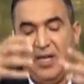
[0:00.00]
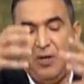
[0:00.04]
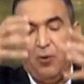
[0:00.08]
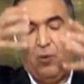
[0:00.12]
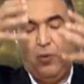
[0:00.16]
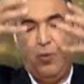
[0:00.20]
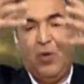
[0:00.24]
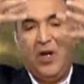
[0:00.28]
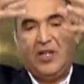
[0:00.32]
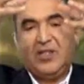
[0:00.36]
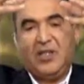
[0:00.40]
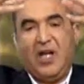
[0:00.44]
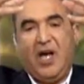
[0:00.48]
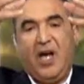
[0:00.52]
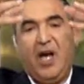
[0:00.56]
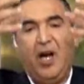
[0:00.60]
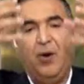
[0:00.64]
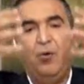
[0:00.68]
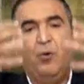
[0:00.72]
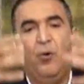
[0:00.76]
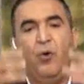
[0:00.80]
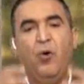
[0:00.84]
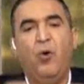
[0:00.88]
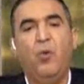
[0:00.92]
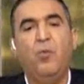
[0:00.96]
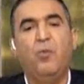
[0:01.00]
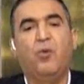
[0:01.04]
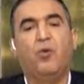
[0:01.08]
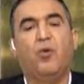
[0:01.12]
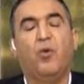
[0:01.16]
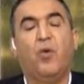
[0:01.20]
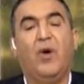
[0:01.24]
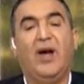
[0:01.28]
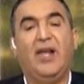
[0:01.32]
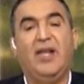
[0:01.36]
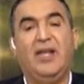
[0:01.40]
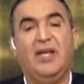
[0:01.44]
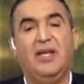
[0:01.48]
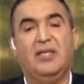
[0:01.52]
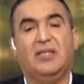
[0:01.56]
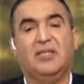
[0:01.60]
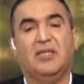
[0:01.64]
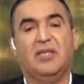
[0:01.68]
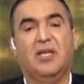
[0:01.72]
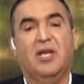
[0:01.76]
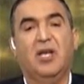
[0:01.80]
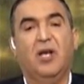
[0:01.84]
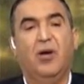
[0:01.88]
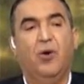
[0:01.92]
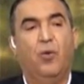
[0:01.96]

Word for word: واطحنهم كويس